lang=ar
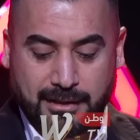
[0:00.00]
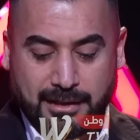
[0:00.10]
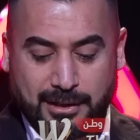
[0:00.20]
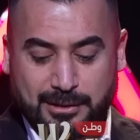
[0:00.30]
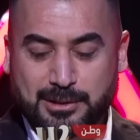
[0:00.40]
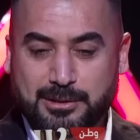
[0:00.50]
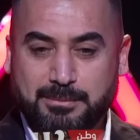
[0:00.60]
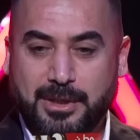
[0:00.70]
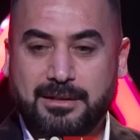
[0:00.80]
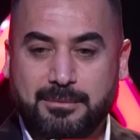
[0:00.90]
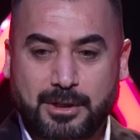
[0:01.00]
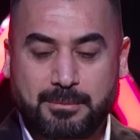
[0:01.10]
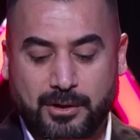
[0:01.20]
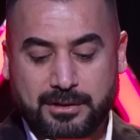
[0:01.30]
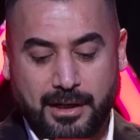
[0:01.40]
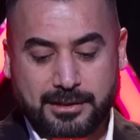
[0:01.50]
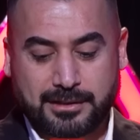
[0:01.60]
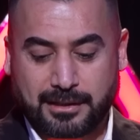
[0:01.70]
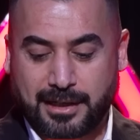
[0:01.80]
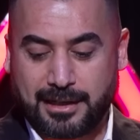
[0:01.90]
اوكي بالمونتاج
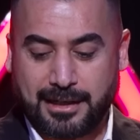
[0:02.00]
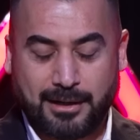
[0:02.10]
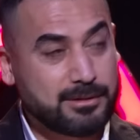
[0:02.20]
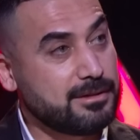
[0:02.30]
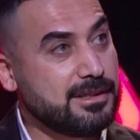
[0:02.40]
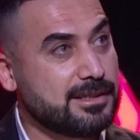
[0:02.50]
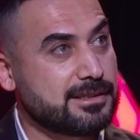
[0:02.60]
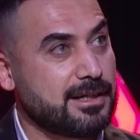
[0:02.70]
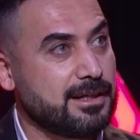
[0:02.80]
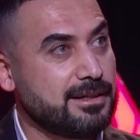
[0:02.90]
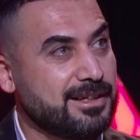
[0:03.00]
تخليها وتنزلها